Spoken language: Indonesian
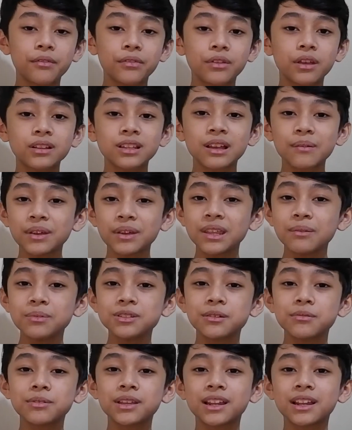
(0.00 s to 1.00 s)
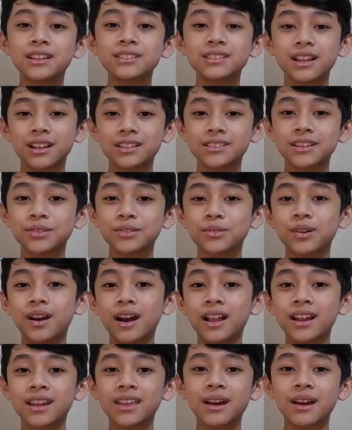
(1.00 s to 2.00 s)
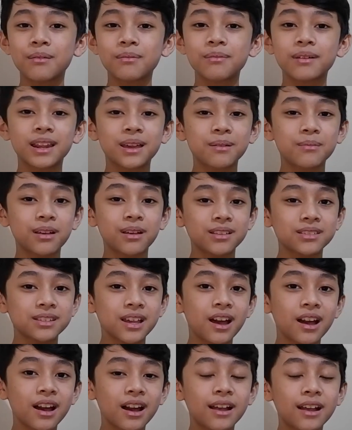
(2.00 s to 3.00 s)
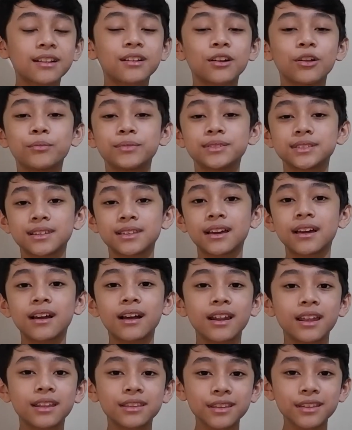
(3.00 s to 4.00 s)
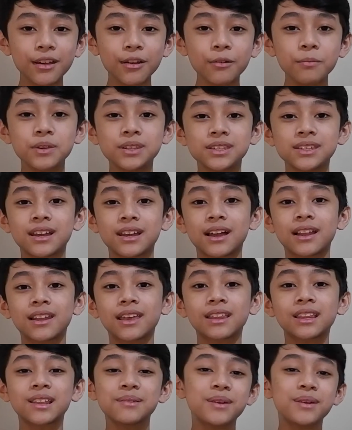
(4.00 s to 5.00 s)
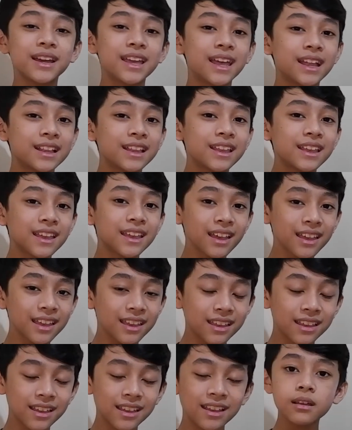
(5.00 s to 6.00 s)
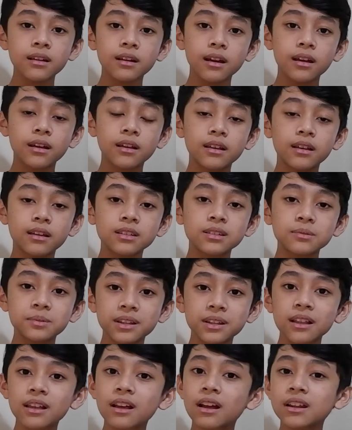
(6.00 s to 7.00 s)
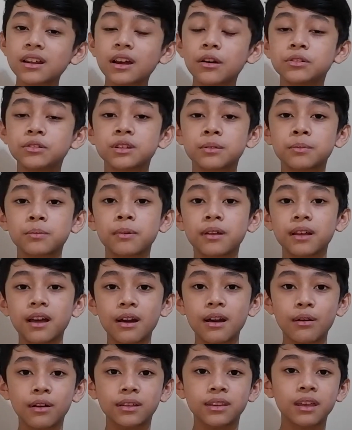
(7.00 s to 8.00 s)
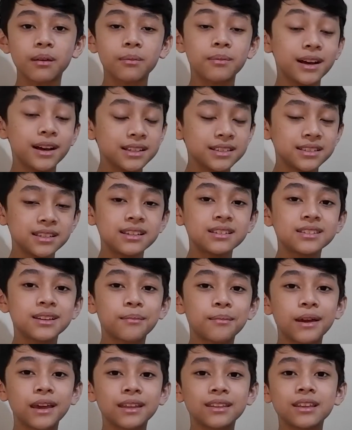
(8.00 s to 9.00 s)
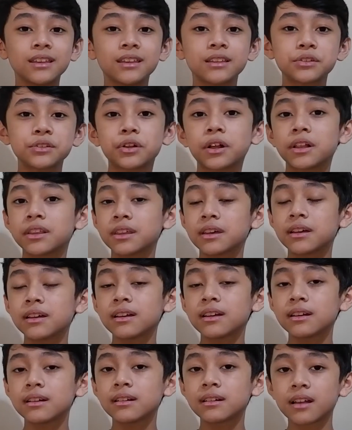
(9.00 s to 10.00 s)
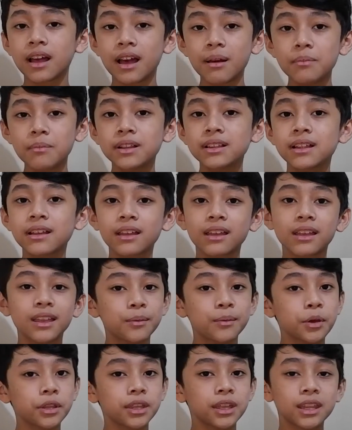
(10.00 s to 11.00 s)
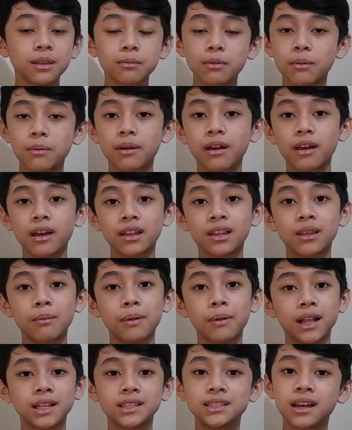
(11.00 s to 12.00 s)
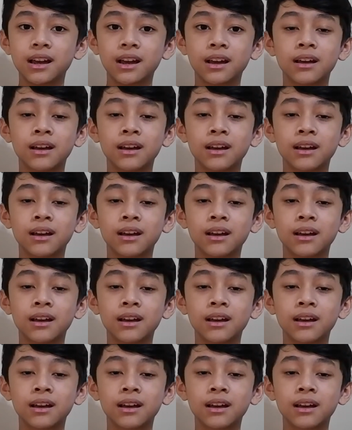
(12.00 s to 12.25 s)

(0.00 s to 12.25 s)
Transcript: tapi ini bisa menjadi salah satu hal yang paling meresahkan kalau misalnya kalian taruh PC kalian di bagian kiri sebenarnya kan nggak usah khawatir banget sih sama ini soalnya kabel dari keyboard ini memang rada panjang